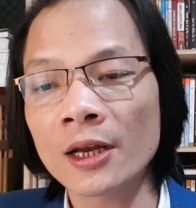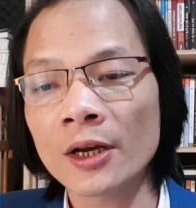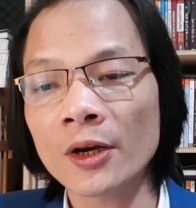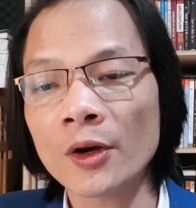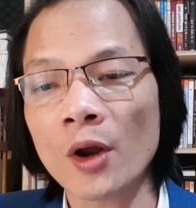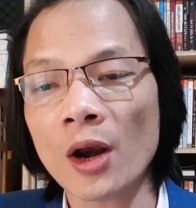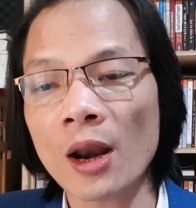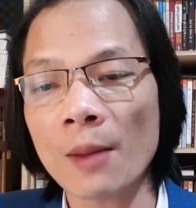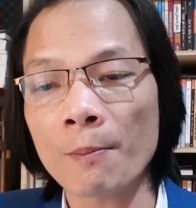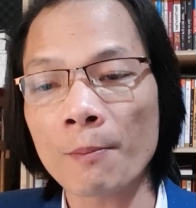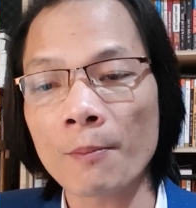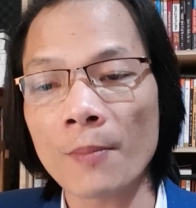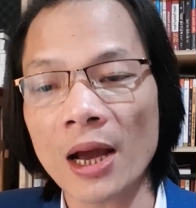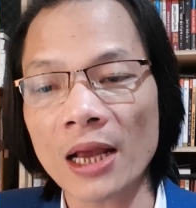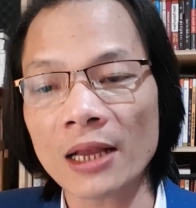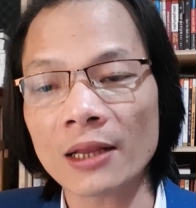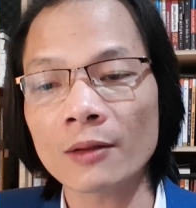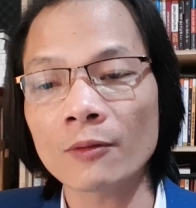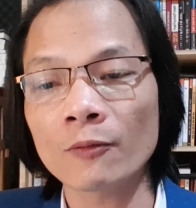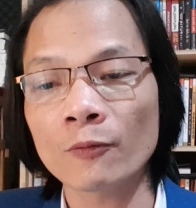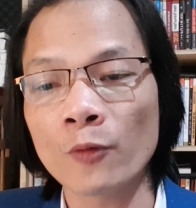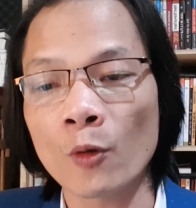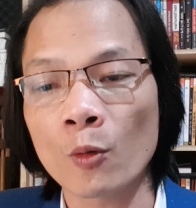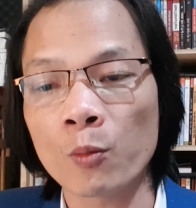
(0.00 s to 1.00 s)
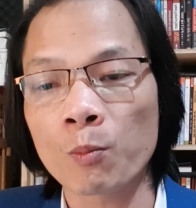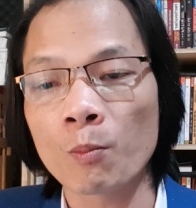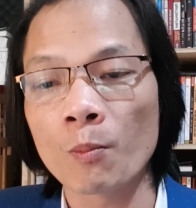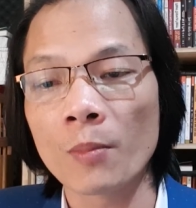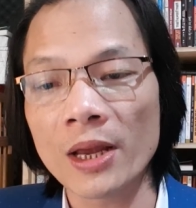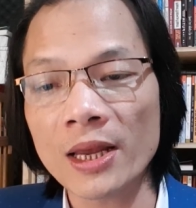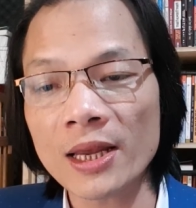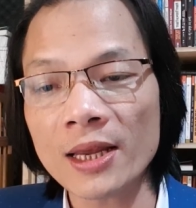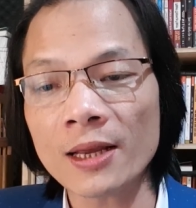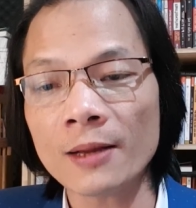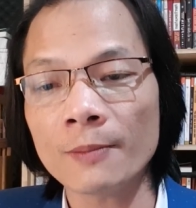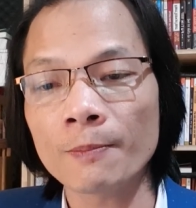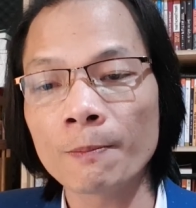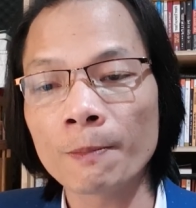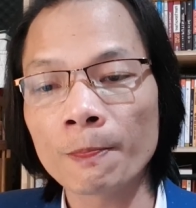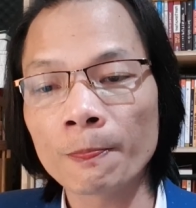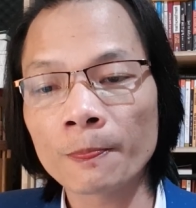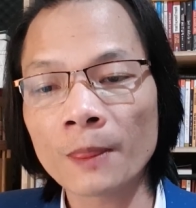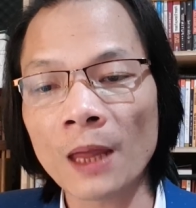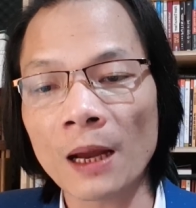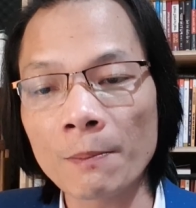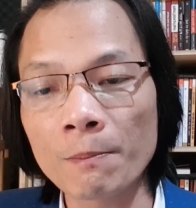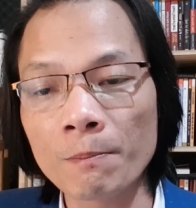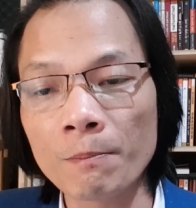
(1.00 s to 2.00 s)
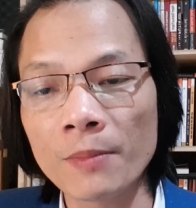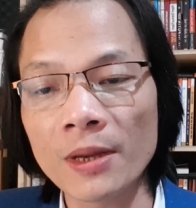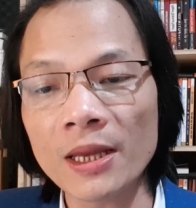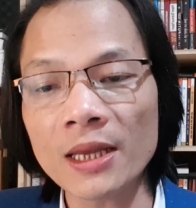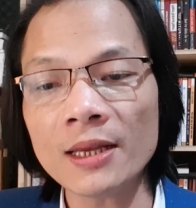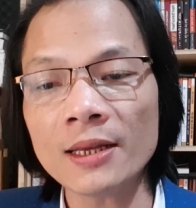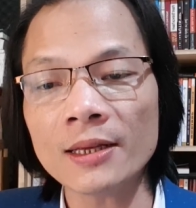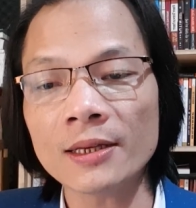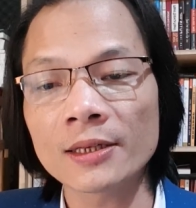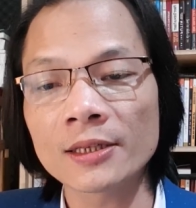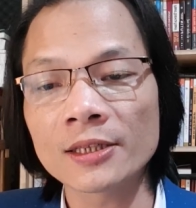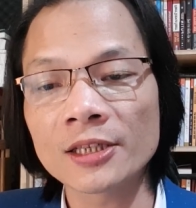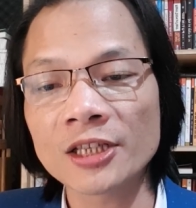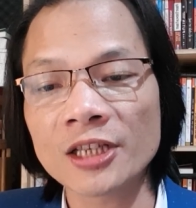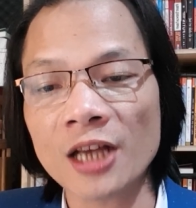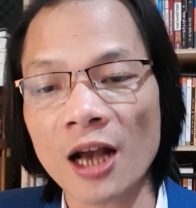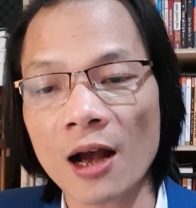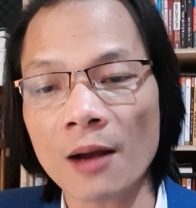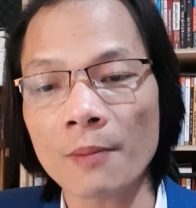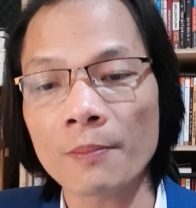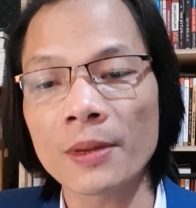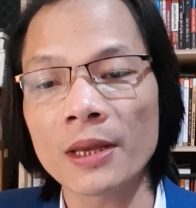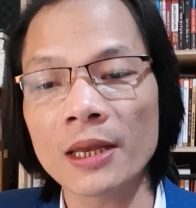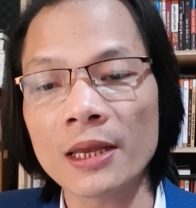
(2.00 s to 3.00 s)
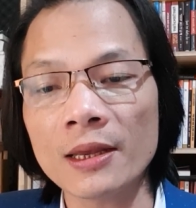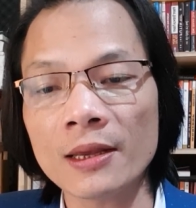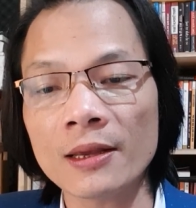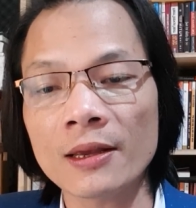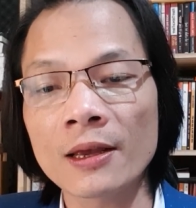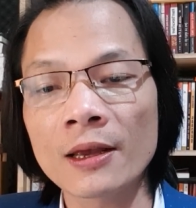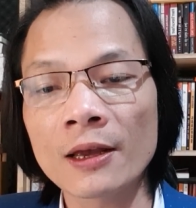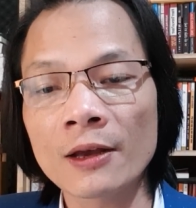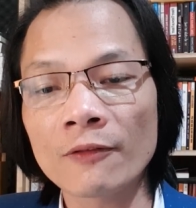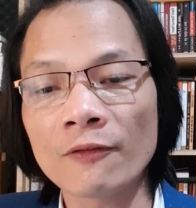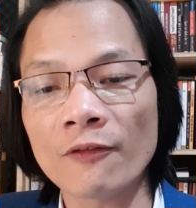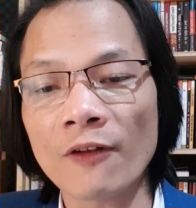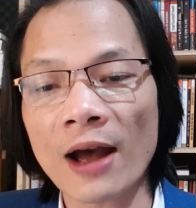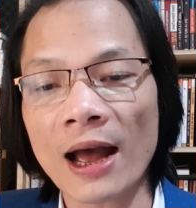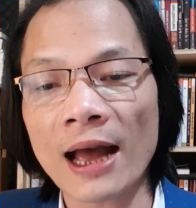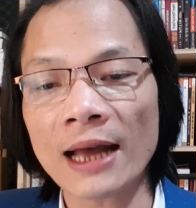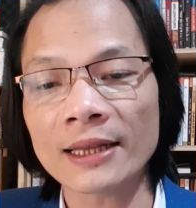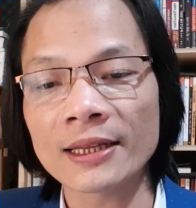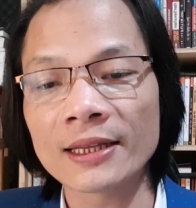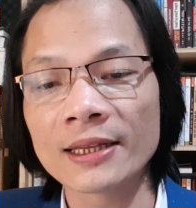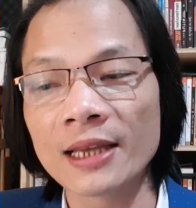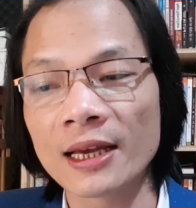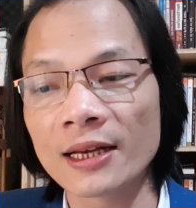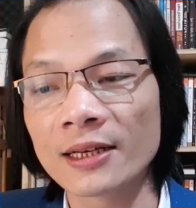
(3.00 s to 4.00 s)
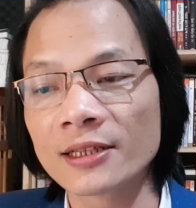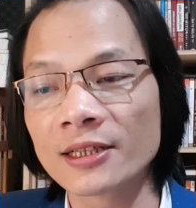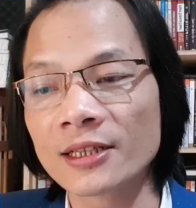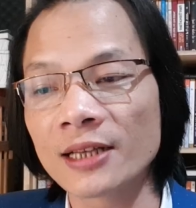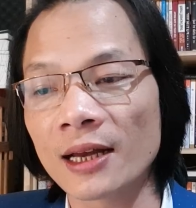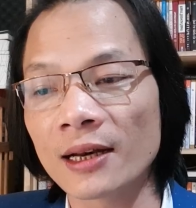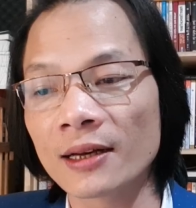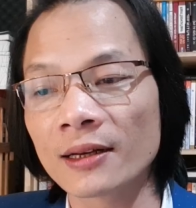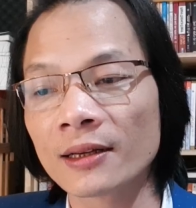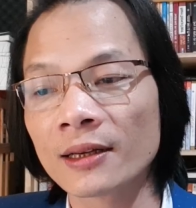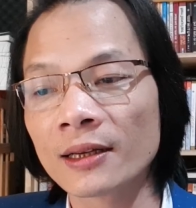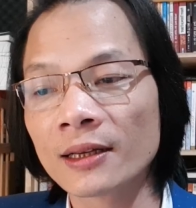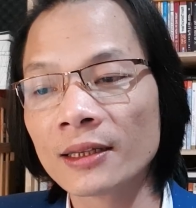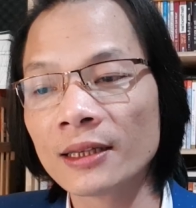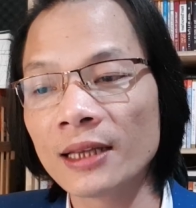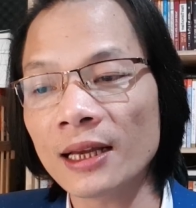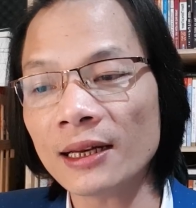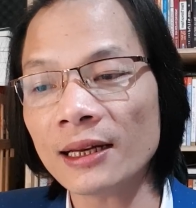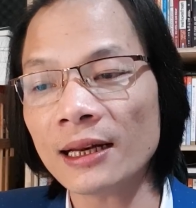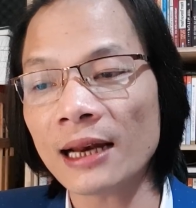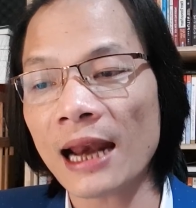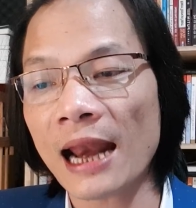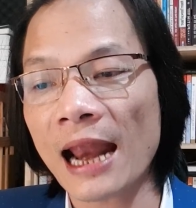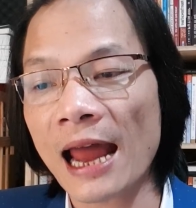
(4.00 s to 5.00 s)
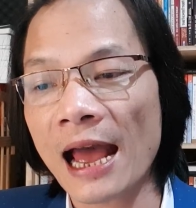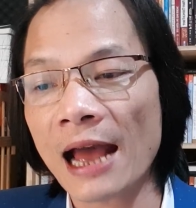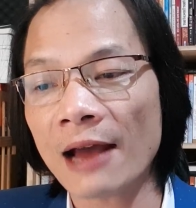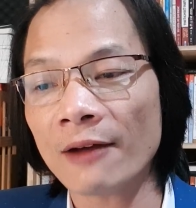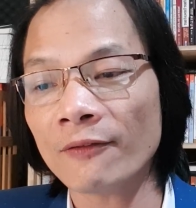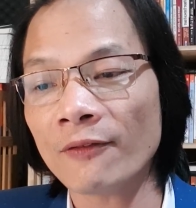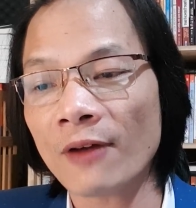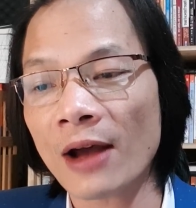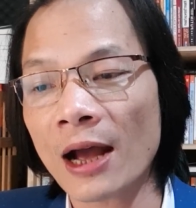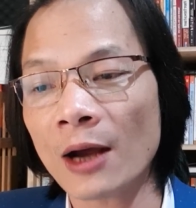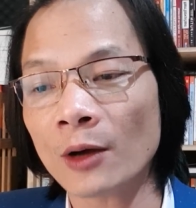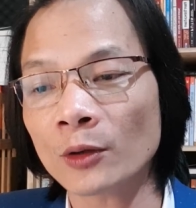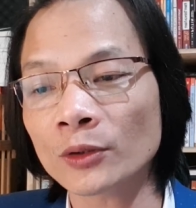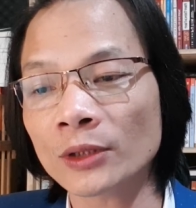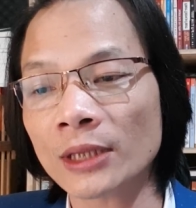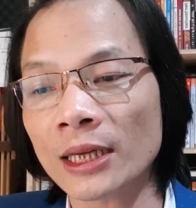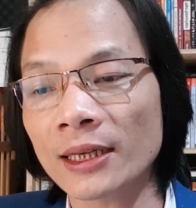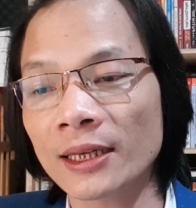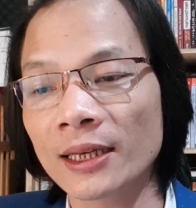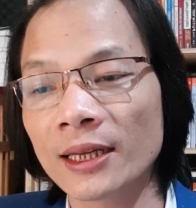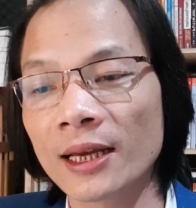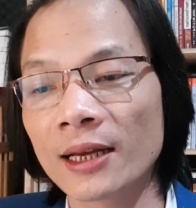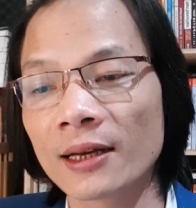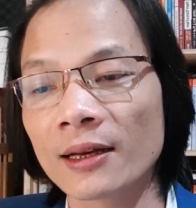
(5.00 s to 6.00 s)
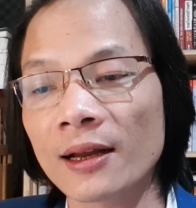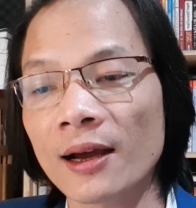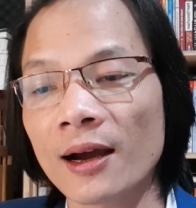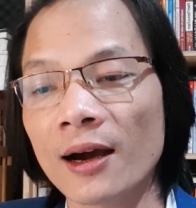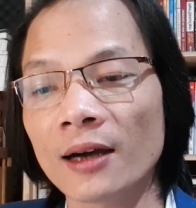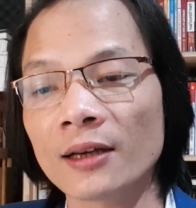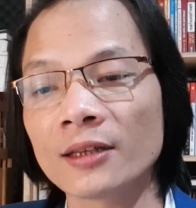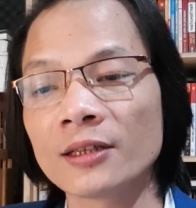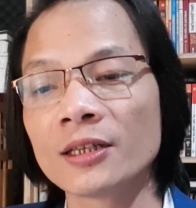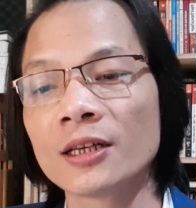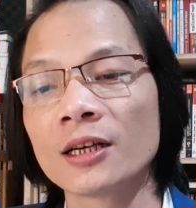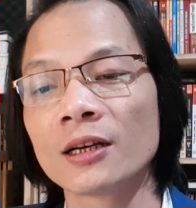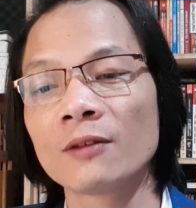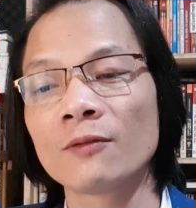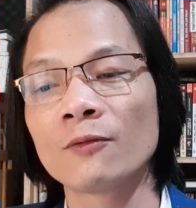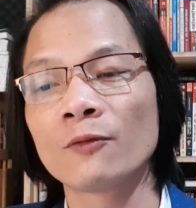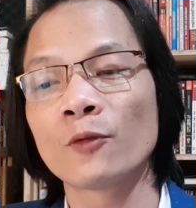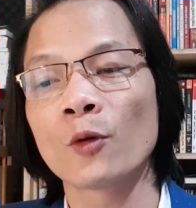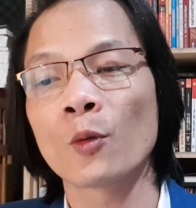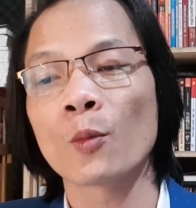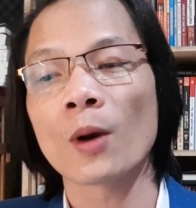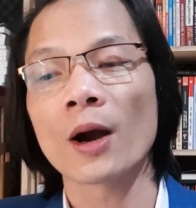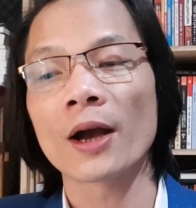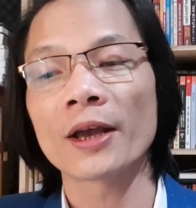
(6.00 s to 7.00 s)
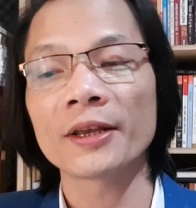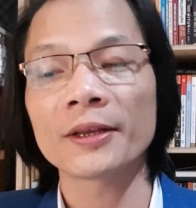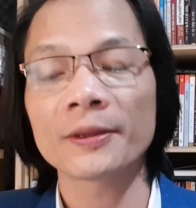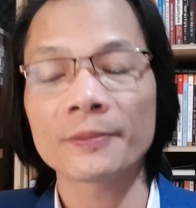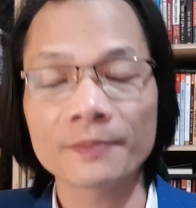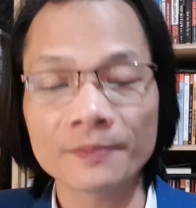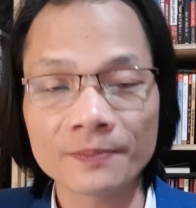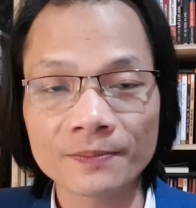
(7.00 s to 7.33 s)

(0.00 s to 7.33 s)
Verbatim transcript: Đó là bệnh phục Mỹ, thân Mỹ, sợ Mỹ và nhân dân, nhất là vào thanh niên ở những vùng ấy.